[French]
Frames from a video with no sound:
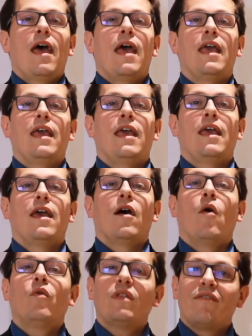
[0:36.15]
Et
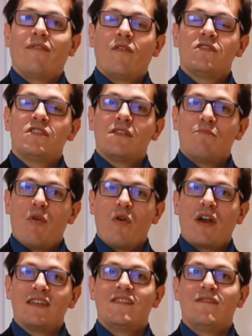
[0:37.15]
on avance
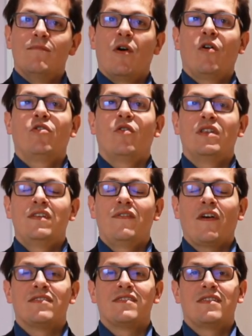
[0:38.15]
progressivement dans les
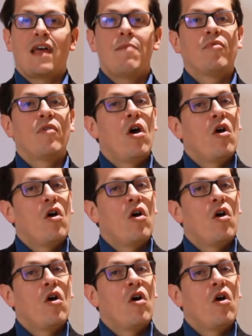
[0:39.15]
différentes étapes.